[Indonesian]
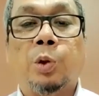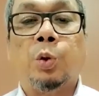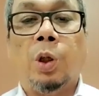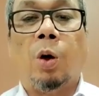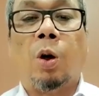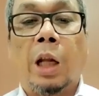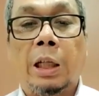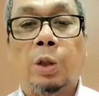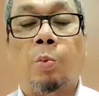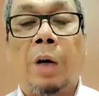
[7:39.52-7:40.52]
judi
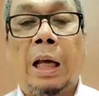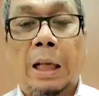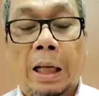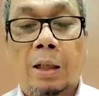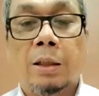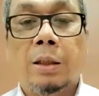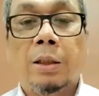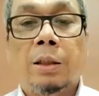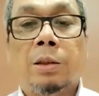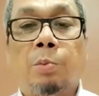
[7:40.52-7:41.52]
online itu marak hmm.